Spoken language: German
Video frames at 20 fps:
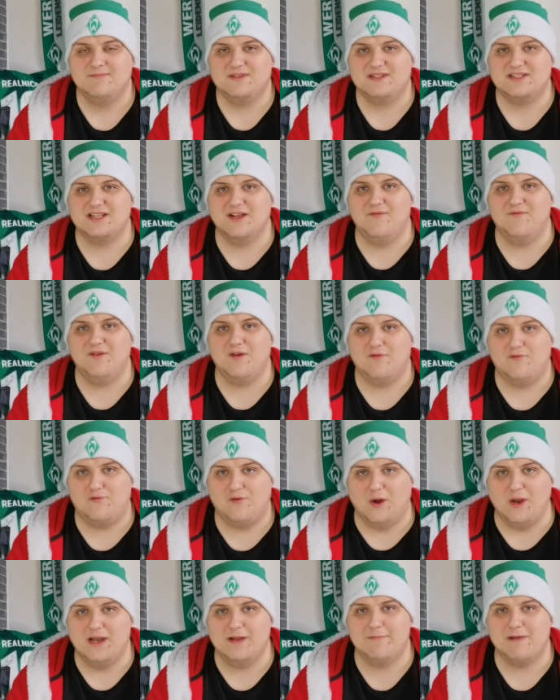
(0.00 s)
sind wir
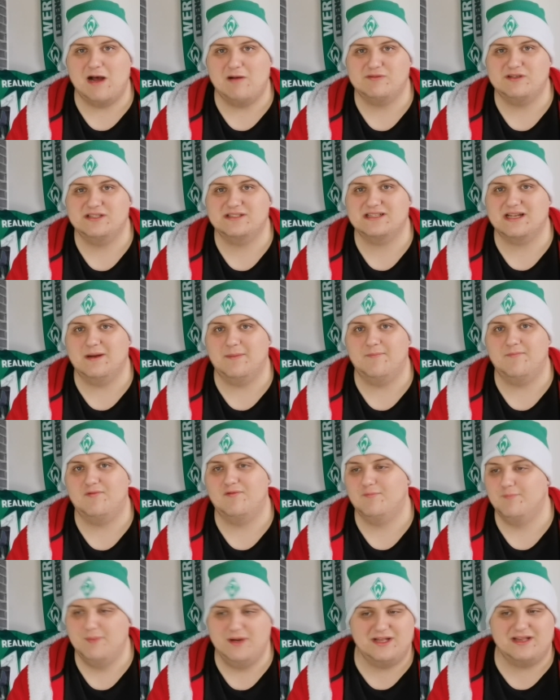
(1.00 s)
voll im
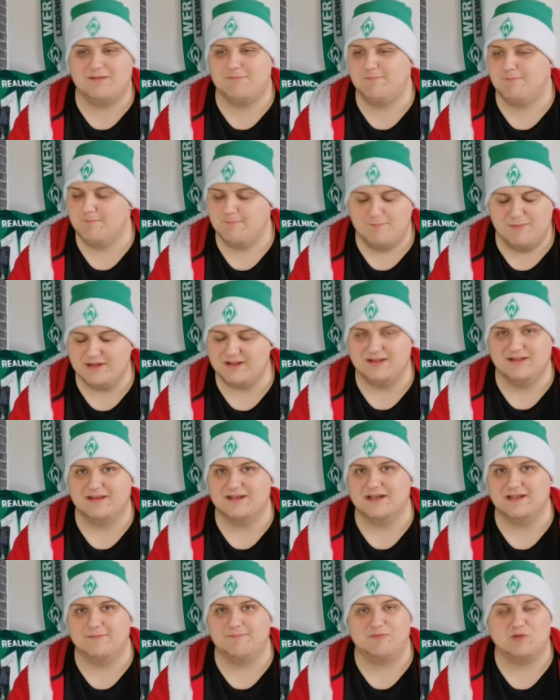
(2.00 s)
Abschiedskampf mit,
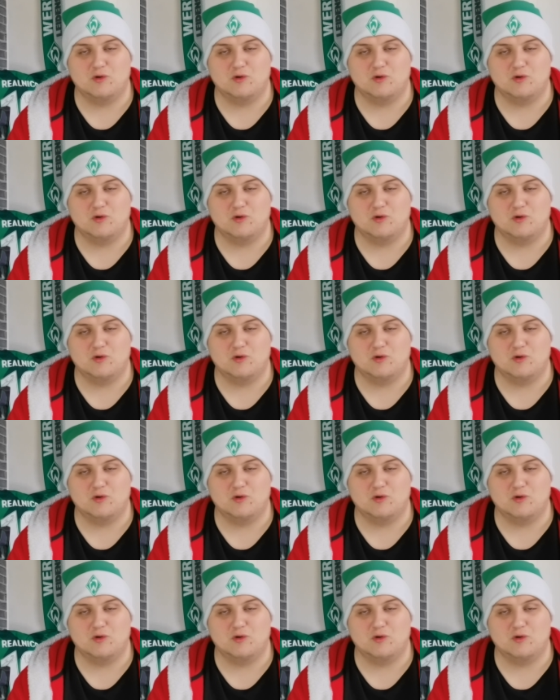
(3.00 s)
mittendrin.